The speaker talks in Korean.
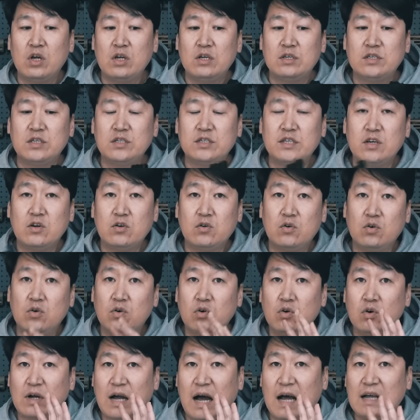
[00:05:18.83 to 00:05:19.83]

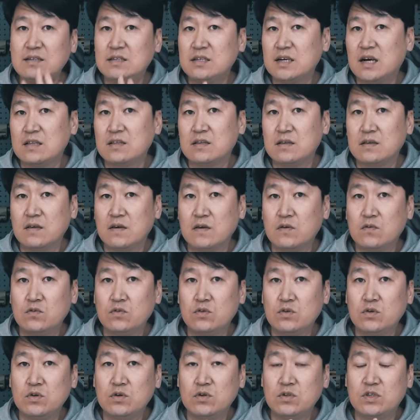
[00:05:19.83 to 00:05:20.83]
실제로 가스 같은
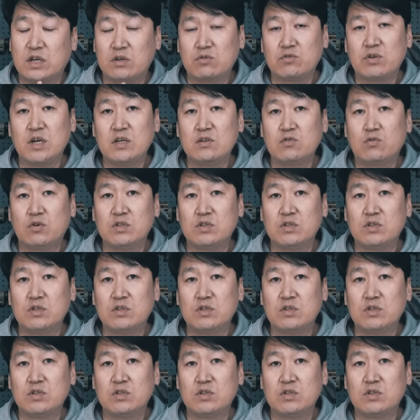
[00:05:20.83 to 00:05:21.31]
경우는 제조사에서